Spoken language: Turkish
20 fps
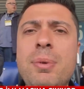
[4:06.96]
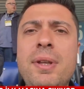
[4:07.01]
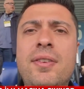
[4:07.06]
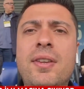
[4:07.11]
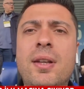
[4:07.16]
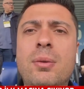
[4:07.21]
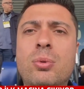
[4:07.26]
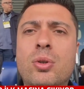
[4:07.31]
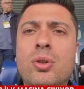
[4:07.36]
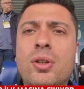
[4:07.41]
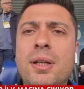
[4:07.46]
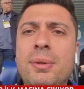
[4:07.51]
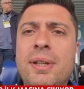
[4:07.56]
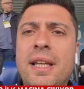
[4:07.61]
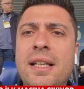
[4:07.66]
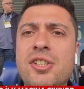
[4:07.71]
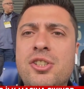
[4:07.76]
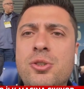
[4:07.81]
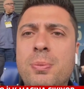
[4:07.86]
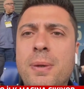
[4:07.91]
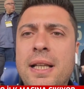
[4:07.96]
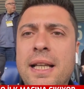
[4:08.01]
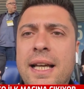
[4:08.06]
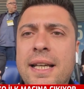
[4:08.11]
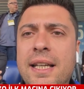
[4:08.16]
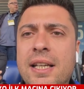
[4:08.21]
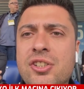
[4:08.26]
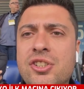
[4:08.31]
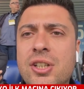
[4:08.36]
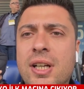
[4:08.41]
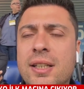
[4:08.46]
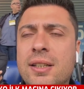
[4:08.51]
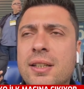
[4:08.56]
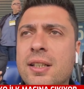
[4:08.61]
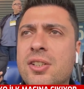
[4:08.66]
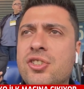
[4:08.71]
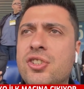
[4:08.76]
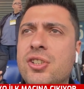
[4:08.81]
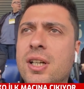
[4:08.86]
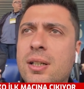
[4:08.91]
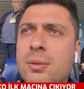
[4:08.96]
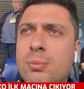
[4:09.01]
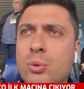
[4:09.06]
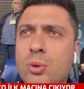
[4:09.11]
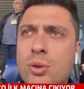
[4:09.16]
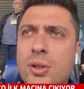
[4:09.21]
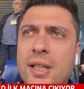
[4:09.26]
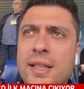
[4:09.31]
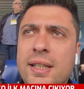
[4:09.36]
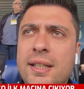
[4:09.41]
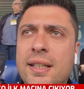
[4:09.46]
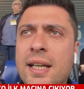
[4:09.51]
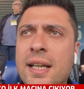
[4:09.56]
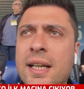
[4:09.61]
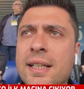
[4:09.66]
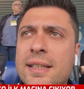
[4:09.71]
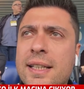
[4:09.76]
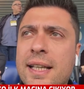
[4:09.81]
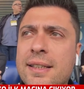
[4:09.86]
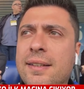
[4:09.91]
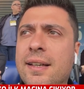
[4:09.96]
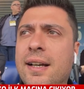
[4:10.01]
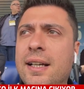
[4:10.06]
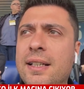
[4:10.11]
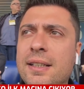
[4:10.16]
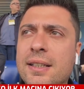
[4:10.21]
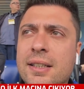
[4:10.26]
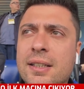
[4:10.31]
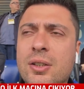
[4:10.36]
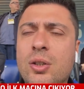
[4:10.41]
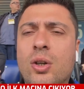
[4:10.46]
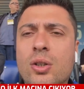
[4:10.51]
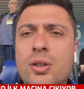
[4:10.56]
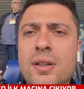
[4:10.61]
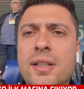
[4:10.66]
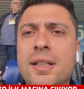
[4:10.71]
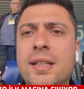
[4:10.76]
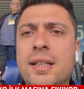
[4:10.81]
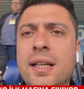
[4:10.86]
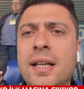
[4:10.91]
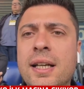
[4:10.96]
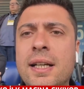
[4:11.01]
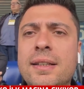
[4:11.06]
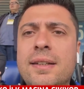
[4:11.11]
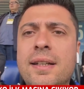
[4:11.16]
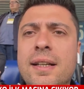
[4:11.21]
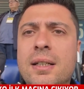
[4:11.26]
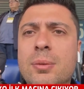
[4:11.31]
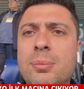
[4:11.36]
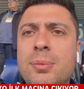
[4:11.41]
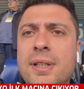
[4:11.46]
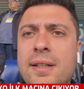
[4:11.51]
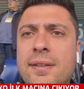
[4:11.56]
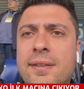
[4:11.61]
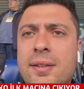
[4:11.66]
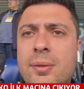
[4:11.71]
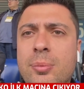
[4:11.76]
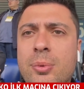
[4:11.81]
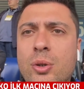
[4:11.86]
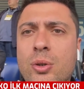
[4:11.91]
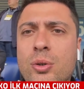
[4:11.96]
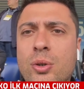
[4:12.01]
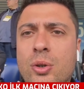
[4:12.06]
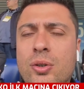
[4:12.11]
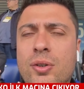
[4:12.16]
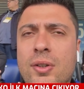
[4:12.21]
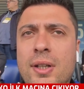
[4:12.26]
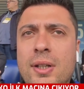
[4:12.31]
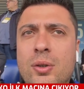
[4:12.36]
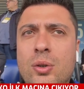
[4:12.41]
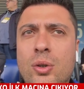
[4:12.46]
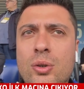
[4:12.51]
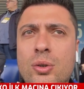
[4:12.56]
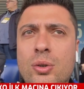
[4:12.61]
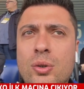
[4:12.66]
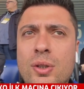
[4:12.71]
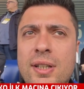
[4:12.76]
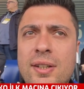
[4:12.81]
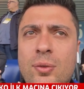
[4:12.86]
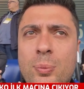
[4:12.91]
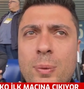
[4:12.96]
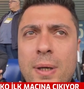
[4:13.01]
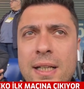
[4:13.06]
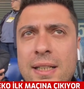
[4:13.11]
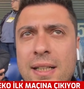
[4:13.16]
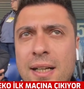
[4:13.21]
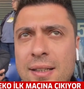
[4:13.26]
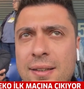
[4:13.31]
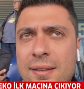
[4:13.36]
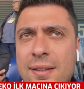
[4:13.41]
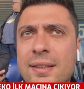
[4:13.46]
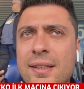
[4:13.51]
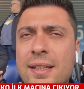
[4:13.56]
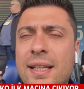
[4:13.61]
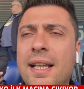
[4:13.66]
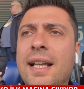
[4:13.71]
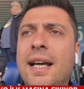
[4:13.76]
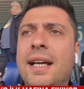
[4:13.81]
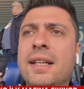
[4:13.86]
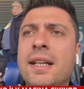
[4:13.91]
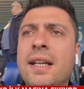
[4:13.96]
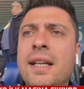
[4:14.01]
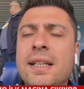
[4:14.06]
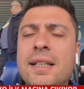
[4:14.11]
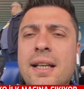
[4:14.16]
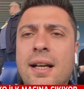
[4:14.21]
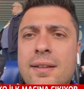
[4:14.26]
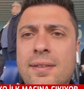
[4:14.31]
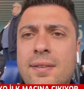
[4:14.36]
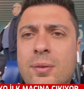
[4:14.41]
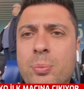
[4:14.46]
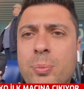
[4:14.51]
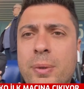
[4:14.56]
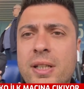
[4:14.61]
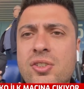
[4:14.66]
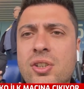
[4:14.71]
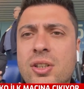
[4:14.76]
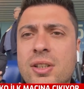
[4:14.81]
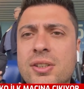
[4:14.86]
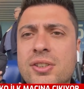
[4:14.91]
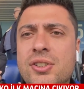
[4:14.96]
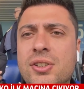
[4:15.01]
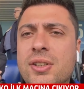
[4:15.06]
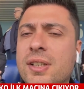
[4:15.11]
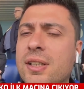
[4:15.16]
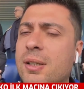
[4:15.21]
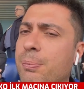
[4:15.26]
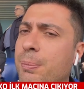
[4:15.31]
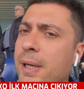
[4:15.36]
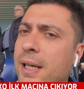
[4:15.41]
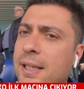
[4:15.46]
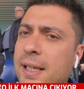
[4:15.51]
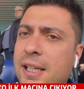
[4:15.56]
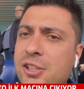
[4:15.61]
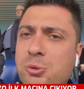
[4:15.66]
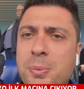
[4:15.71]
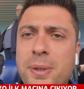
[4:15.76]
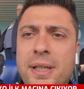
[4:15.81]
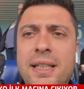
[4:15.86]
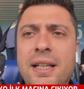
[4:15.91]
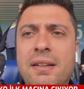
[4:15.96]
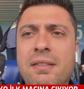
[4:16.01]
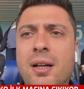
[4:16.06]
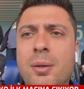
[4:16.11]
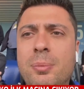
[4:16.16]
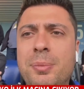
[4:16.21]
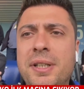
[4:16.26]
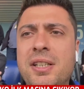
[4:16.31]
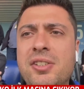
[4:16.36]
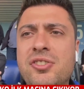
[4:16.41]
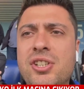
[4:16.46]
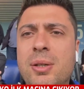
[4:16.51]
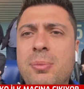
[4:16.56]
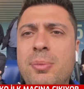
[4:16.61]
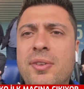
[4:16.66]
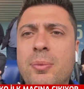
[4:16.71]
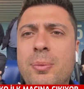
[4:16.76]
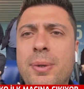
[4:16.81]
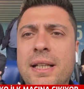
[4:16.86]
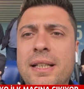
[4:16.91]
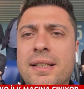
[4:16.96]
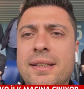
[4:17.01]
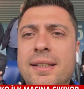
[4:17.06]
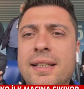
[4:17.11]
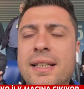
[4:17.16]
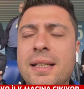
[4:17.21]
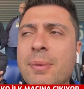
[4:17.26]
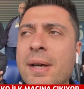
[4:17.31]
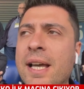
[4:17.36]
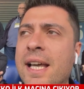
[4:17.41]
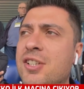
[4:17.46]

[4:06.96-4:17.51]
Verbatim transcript: Biz de burada gelişmeler yaşandıkça buradaki detayları, notları, takımın nasıl bir oyun ortaya koyduğunu, İsmail Kartal'ın neler yansıtmaya çalıştığını paylaşmaya devam edeceğimizi belirtelim.